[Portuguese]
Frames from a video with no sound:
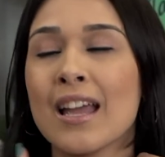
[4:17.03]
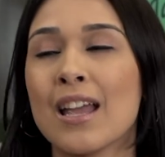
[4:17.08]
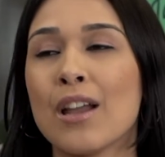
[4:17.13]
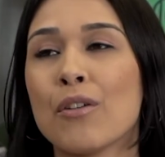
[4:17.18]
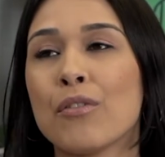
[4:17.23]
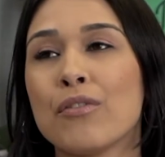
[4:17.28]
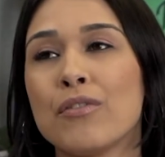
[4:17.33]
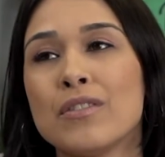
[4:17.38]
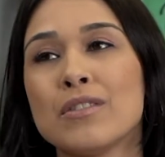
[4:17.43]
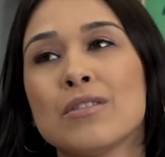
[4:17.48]

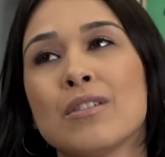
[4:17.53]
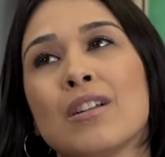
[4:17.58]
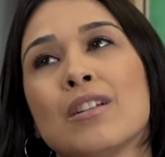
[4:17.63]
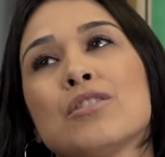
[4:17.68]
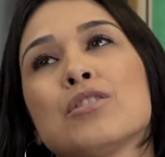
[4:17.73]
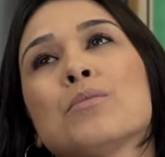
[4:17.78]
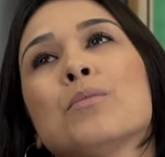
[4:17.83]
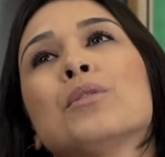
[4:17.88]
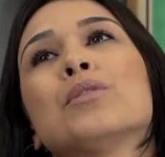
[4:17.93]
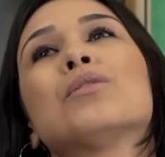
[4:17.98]
Eu fiz
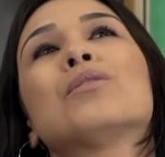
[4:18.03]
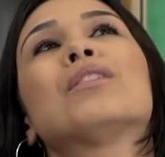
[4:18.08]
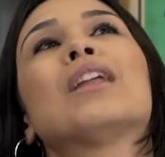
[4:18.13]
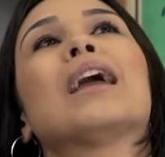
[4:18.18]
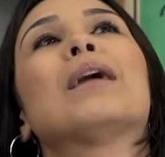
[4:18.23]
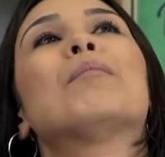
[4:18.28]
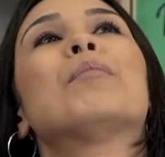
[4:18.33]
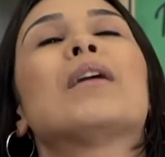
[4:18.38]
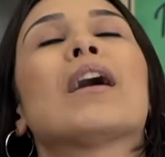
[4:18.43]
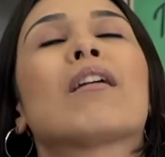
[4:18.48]
durante muito
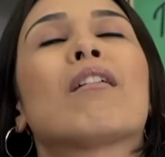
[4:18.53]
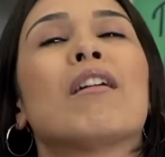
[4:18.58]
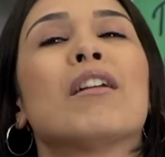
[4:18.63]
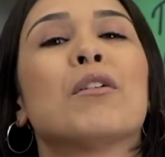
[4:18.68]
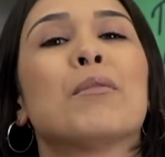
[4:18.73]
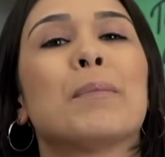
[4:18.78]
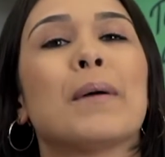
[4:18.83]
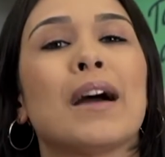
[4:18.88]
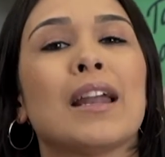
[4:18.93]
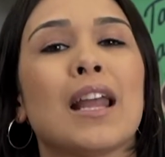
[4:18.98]
tempo e
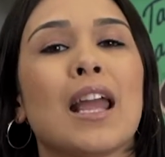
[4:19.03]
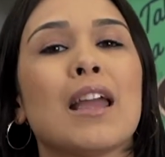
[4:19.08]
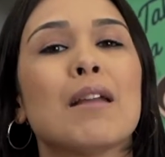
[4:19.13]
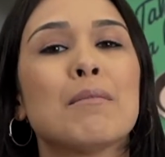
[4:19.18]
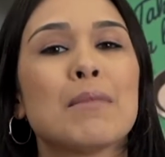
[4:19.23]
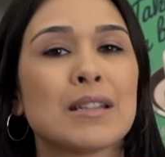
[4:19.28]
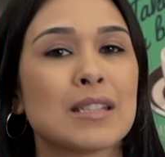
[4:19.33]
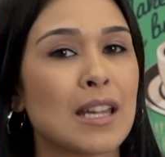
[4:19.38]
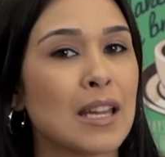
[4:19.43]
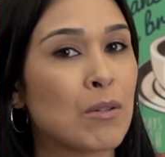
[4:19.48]
agora eu
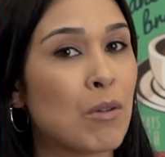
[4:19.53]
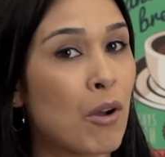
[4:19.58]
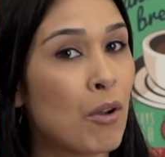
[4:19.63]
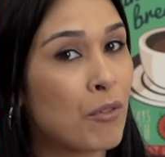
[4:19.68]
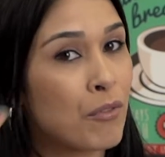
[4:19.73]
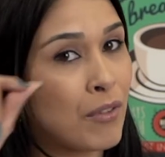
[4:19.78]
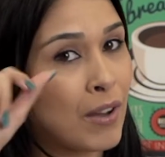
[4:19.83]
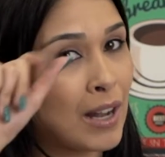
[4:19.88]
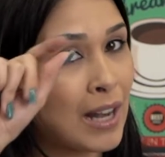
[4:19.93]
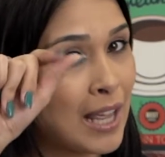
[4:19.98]
parei, mas é igual
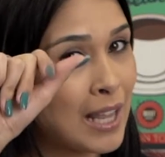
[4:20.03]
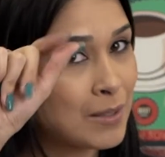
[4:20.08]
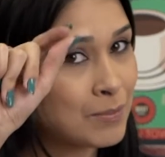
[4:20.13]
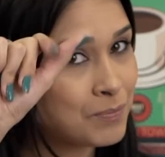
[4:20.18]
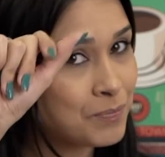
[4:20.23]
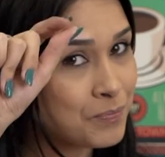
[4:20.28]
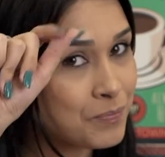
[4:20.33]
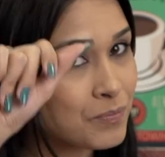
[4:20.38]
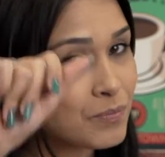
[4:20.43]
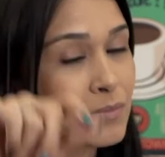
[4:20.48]
eu
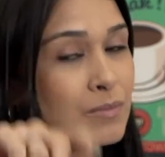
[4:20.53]
falei,